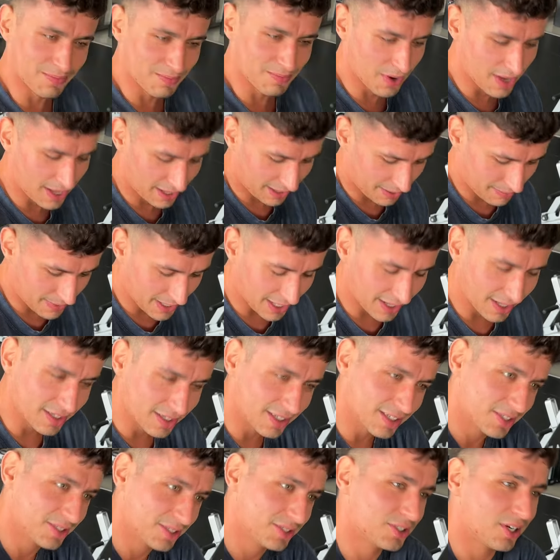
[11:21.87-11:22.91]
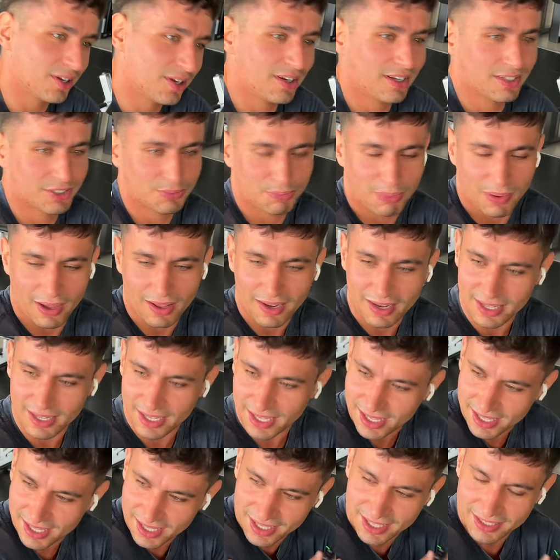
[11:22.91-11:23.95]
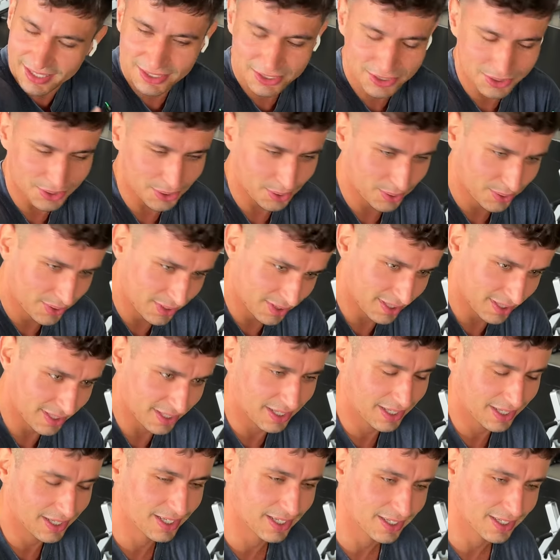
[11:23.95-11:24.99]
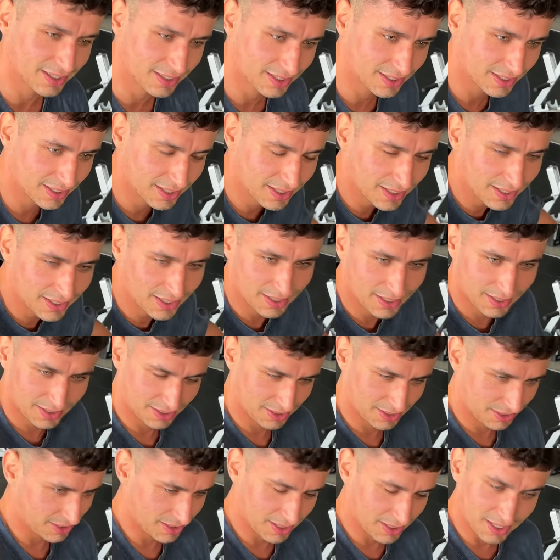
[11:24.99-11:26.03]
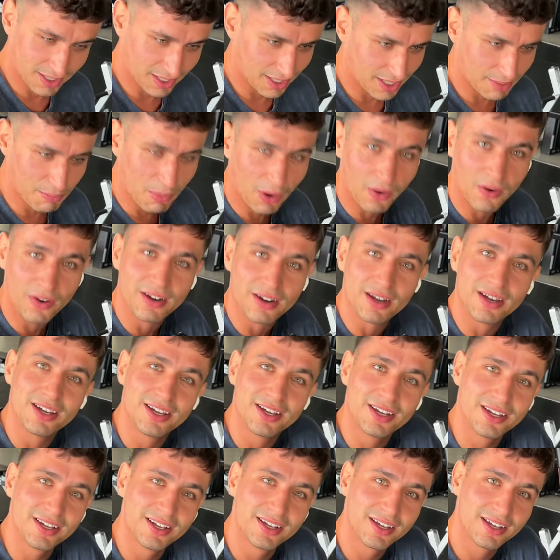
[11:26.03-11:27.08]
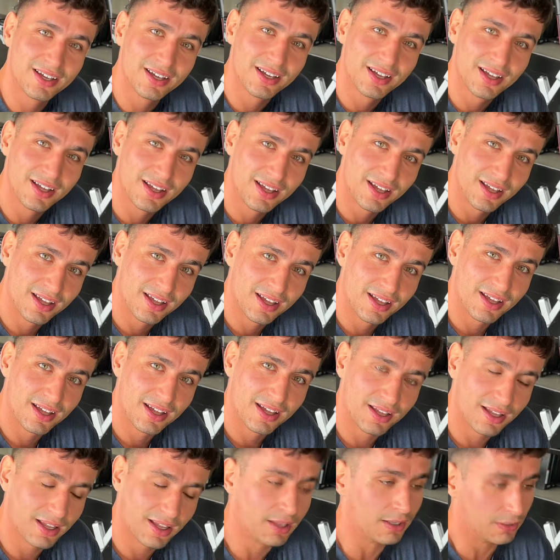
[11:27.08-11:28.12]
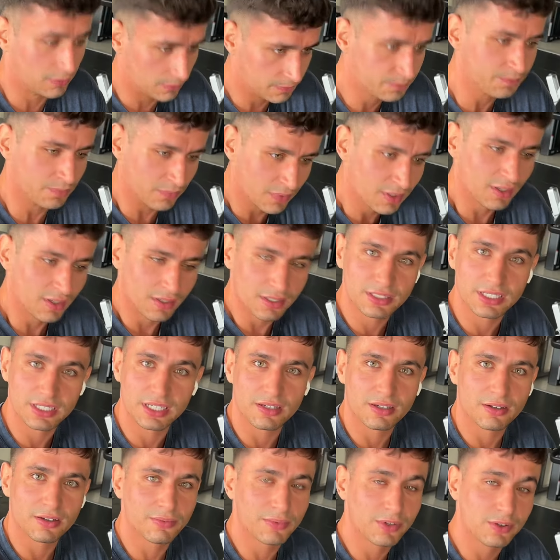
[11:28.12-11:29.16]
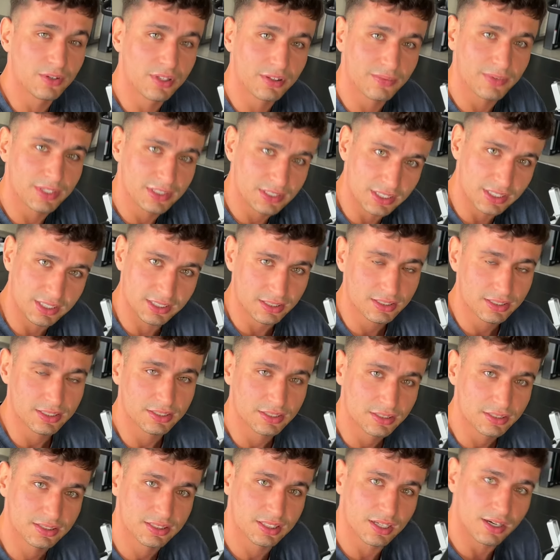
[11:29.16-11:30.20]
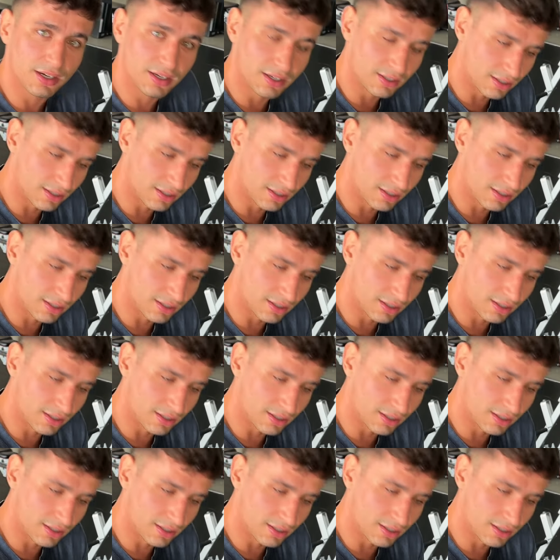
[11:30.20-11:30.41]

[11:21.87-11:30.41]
bene, bene, ho le spalle distrutte e, e buona. Come all out ci sta. Sì, come ultimo esercizio ci sta.